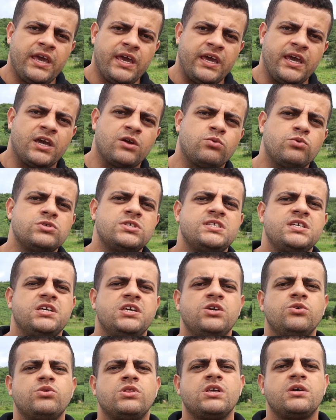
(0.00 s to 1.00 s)
é,
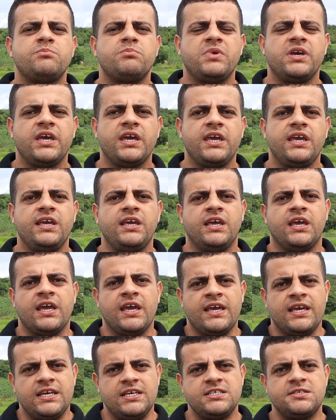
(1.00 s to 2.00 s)
conseguiu também
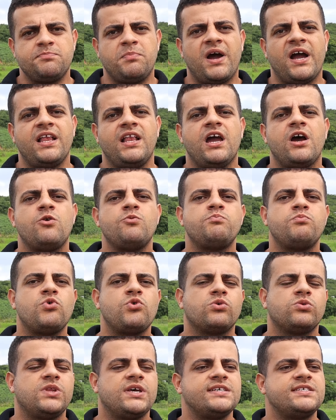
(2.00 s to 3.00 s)
espalhar um
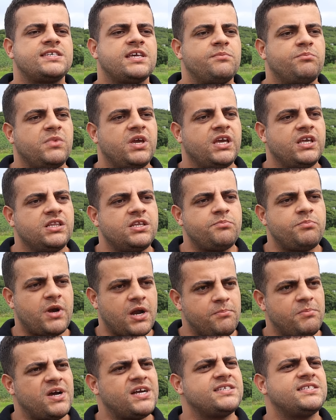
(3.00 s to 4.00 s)
pouco da semente
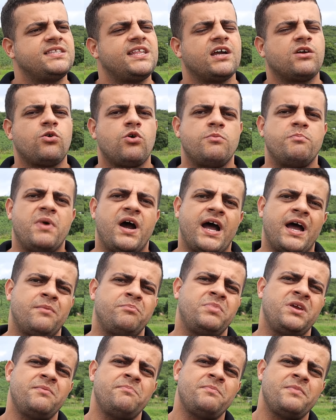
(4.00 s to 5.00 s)
para a base da
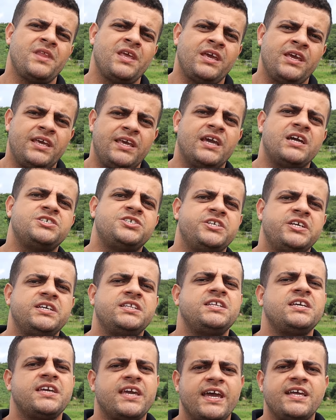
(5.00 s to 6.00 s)
Cobap e a
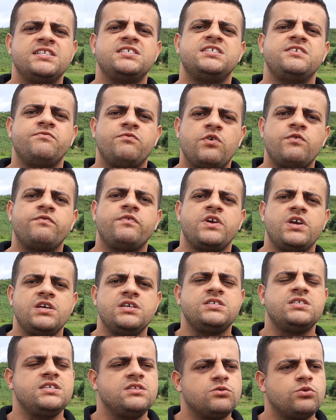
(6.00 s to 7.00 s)
gente quer desenvolver
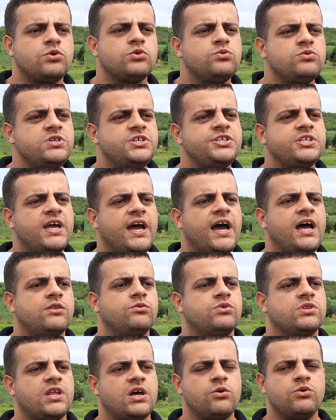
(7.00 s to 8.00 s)
isso em todo o
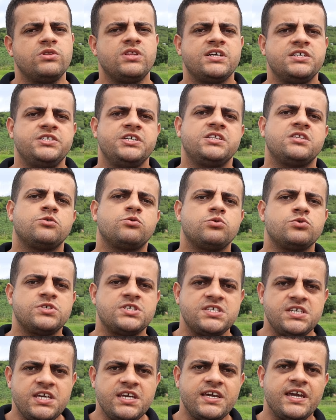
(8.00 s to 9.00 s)
estado. Na onde a gente
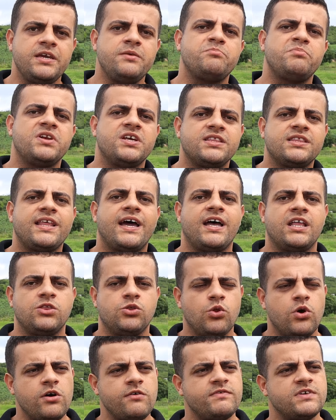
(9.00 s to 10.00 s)
consiga implantar
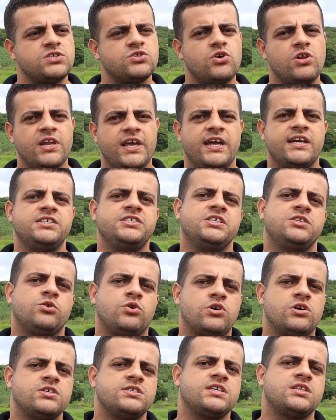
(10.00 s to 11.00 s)
novas
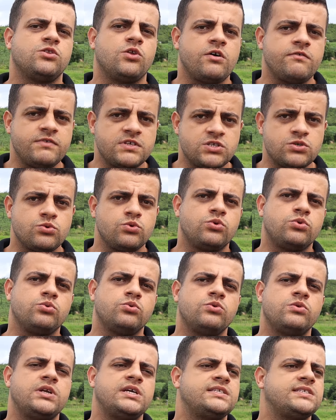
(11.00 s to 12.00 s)
oleaginosas novas
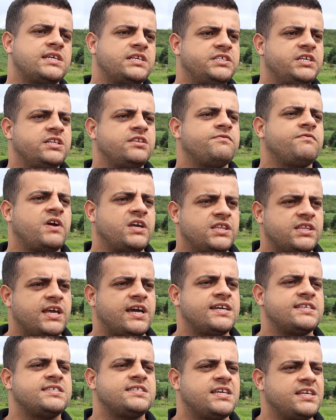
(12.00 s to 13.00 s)
culturas, a gente vai
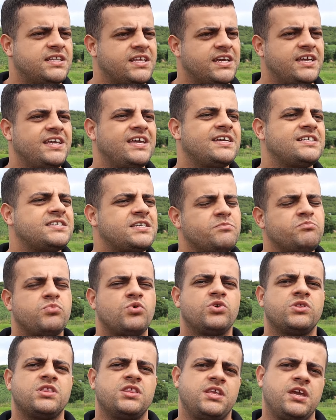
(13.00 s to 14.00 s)
estar tá sendo aí essa
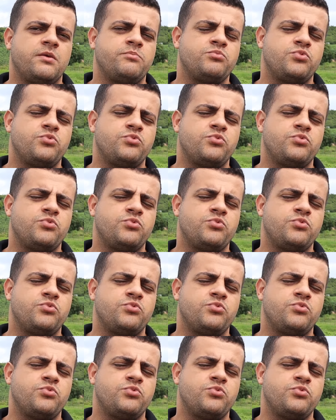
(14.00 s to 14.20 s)
ponte de